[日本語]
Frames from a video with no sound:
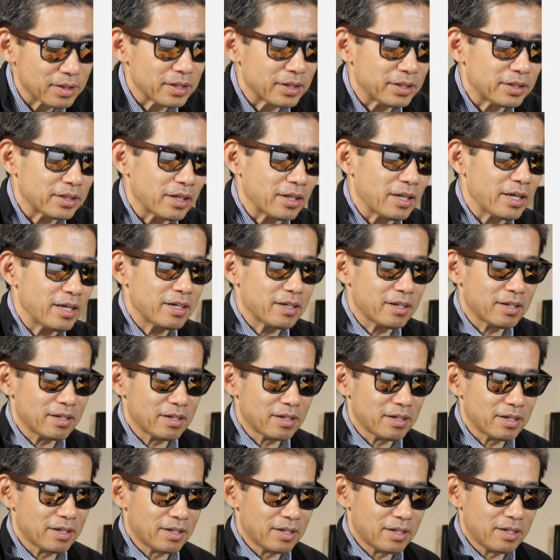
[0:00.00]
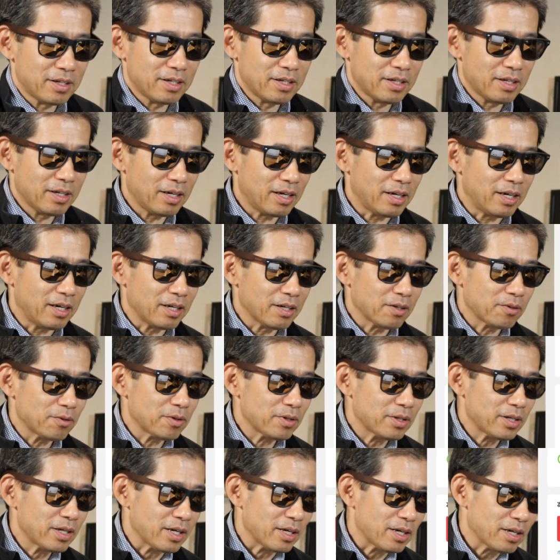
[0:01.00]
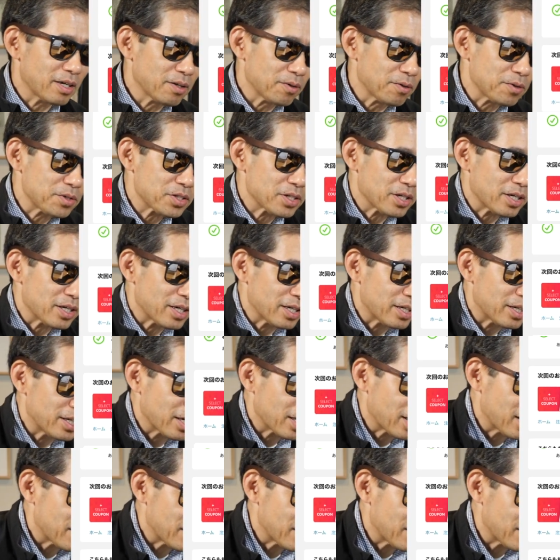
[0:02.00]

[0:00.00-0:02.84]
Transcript: いったね。はい、これでお支払いが